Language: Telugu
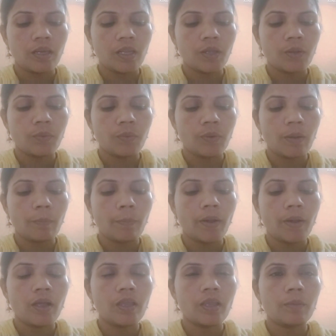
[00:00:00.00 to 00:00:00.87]
నీకు
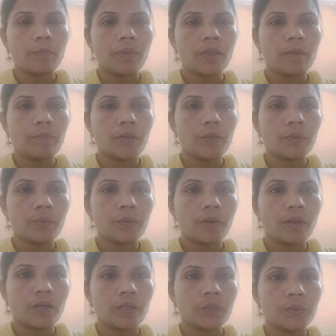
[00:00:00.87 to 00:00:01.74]
అపాయమేమియో
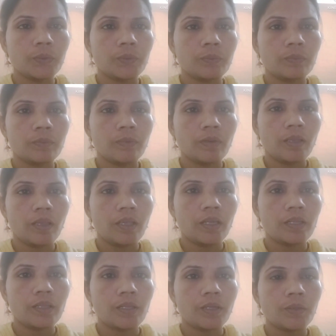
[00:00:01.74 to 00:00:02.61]
రాదు
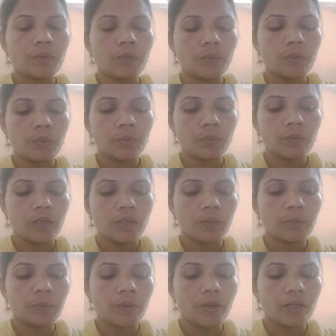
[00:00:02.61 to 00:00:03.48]
ఏ తెగులు నీ
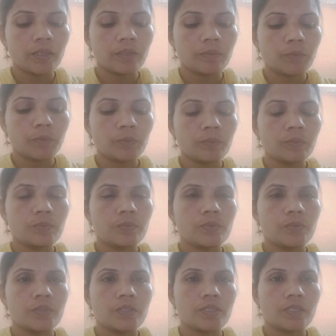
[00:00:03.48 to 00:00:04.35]
గుడారము
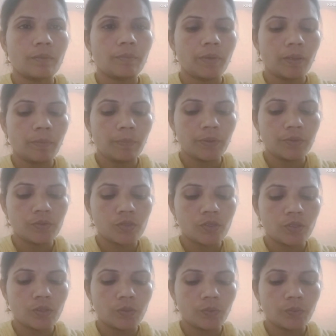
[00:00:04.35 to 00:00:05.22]

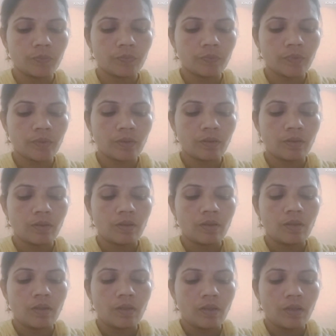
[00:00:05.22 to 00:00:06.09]
సమీపించదు
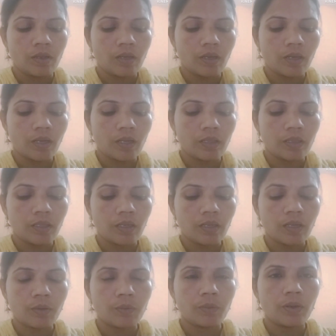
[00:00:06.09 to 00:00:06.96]
ఇంకా
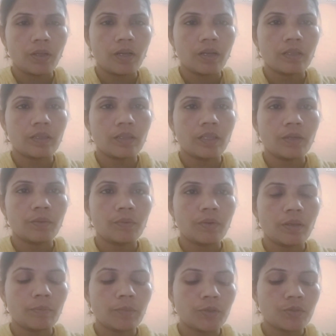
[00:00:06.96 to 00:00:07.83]
అంతేకాకుండా
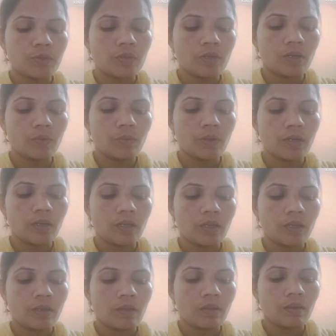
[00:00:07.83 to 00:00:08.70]
దేవుడు ఏమంటున్నాడు
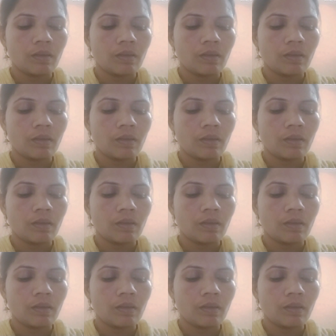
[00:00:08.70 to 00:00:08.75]
అంటే